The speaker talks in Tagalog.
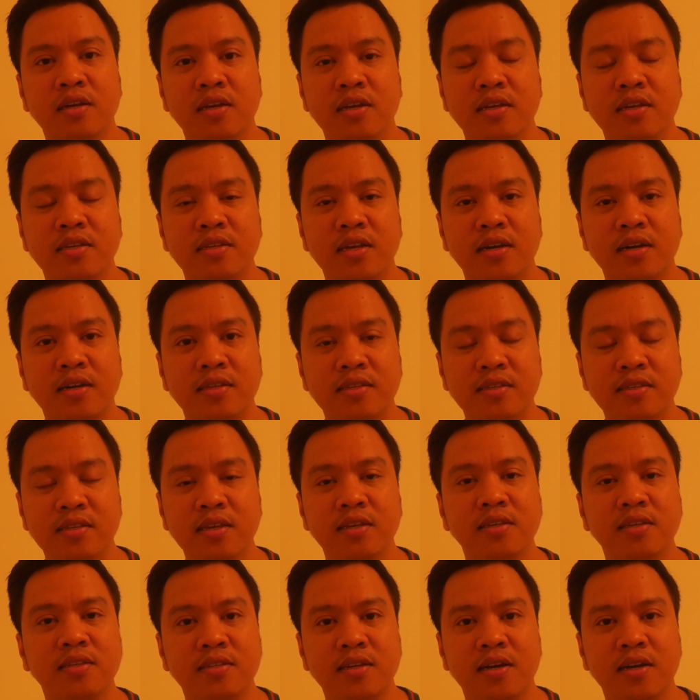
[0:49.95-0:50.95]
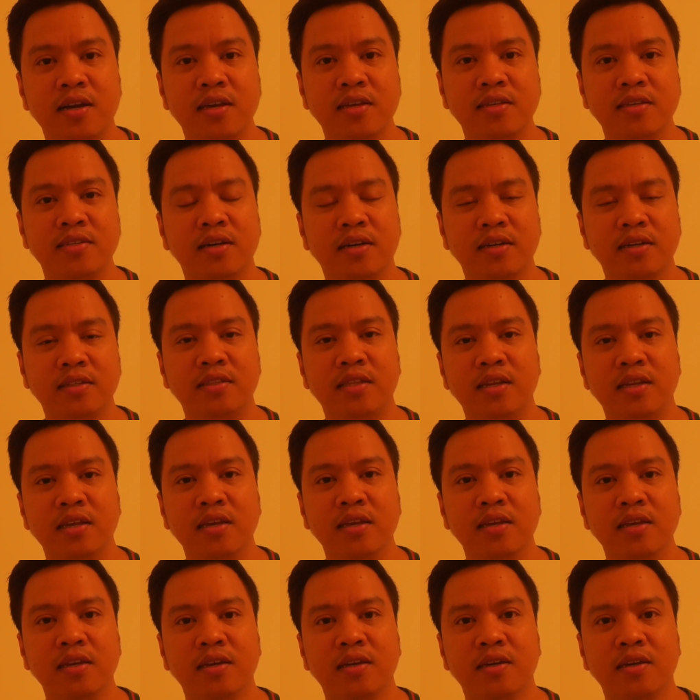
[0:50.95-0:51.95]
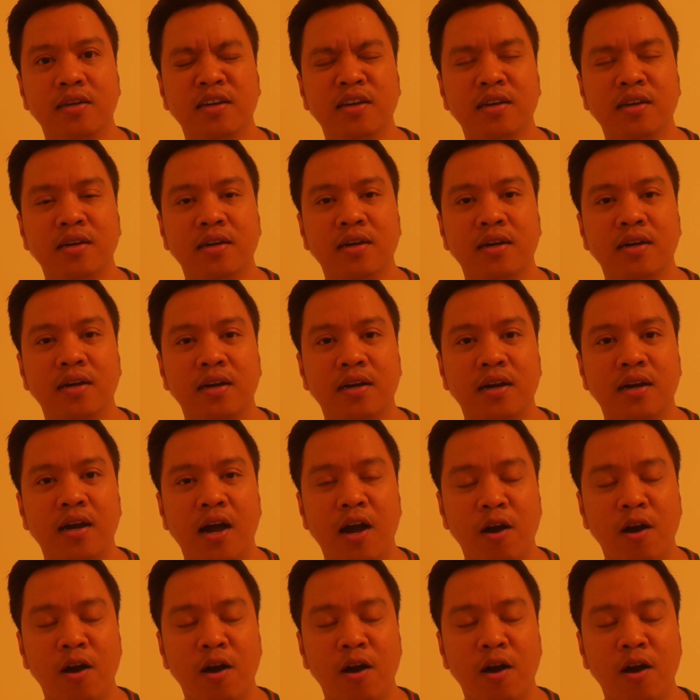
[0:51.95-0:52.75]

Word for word: isang 6 tsaka isang 3